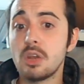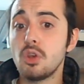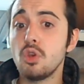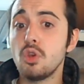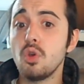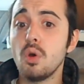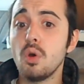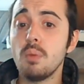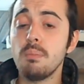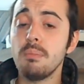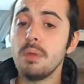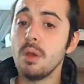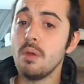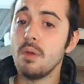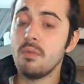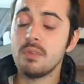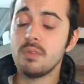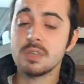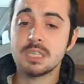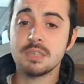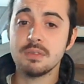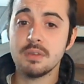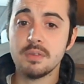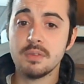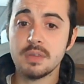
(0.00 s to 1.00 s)
non me lo
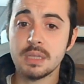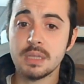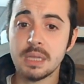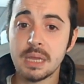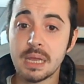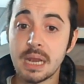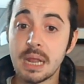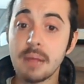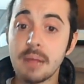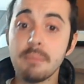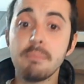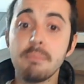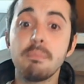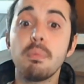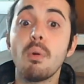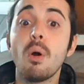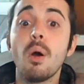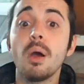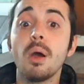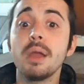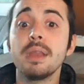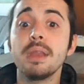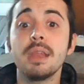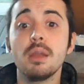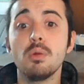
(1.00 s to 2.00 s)
facevi vedere e
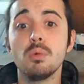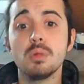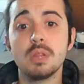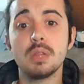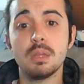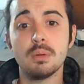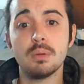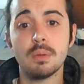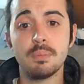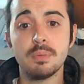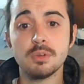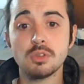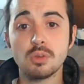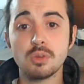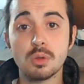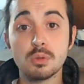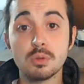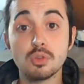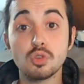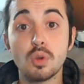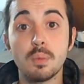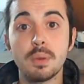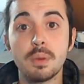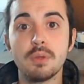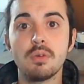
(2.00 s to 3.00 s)
poi nell'ultimo
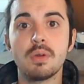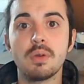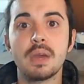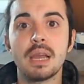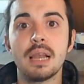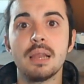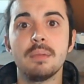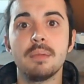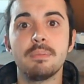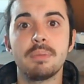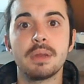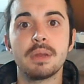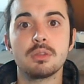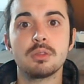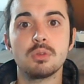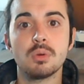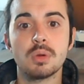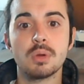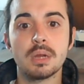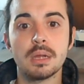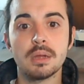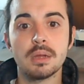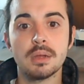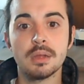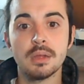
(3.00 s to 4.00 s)
episodio scoprivo che era
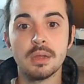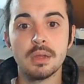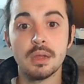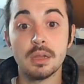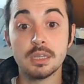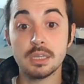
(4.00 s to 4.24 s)
l'imperatore.